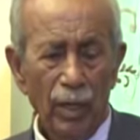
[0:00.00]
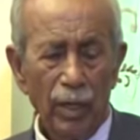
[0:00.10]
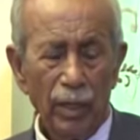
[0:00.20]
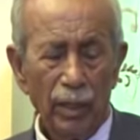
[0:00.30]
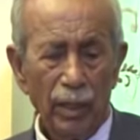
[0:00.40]

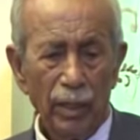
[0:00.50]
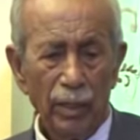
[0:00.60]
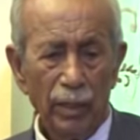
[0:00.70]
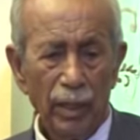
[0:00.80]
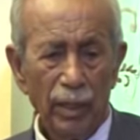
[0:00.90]

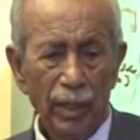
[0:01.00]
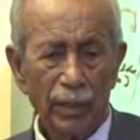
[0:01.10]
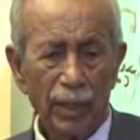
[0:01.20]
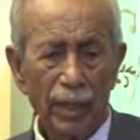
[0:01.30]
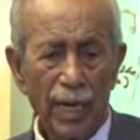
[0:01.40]

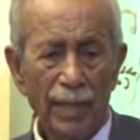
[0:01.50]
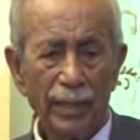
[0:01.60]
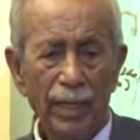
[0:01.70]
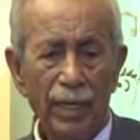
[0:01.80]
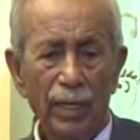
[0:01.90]
التي
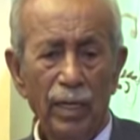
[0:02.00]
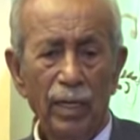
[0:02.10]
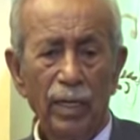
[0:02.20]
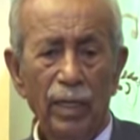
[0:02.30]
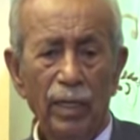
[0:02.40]
كان
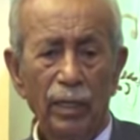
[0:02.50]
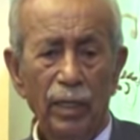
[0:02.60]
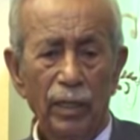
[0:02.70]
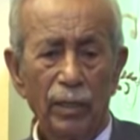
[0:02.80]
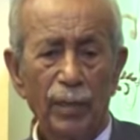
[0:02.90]

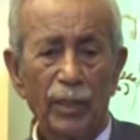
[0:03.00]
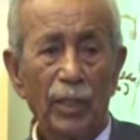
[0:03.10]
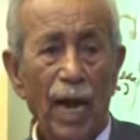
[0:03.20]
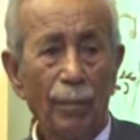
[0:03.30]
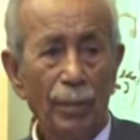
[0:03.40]
حزب
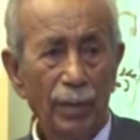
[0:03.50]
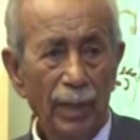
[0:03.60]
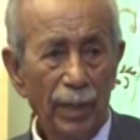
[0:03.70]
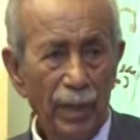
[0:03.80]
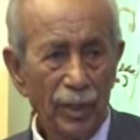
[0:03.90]
الشعب
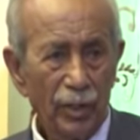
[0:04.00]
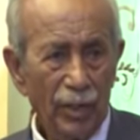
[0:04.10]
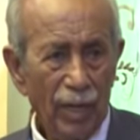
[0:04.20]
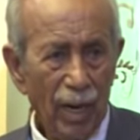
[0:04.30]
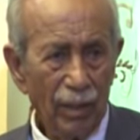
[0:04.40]

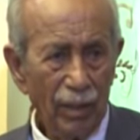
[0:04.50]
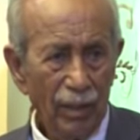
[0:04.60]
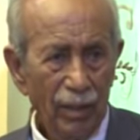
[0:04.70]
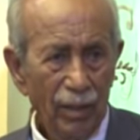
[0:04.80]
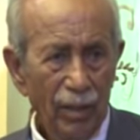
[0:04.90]
الاشتراكي
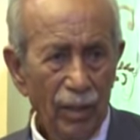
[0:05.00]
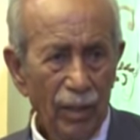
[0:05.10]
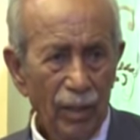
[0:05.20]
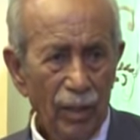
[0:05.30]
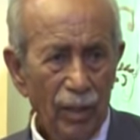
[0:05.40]

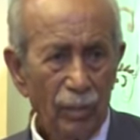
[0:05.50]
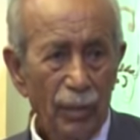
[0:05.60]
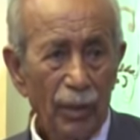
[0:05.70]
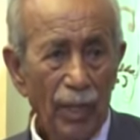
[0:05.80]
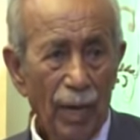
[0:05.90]
حزب
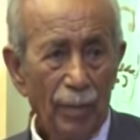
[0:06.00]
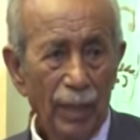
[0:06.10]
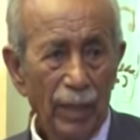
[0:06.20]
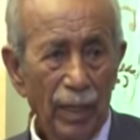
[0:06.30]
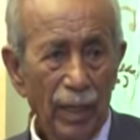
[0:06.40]
الشعب
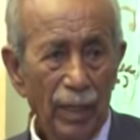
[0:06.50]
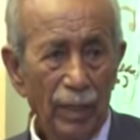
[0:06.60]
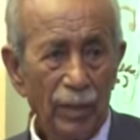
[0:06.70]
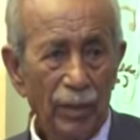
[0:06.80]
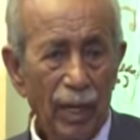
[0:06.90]

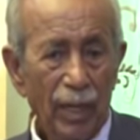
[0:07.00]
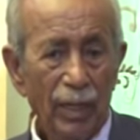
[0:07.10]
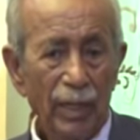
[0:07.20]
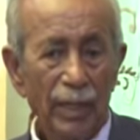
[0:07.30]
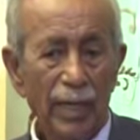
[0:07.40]

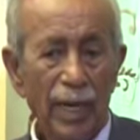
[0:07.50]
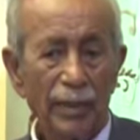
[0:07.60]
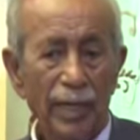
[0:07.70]
الاشتراكي اللي كان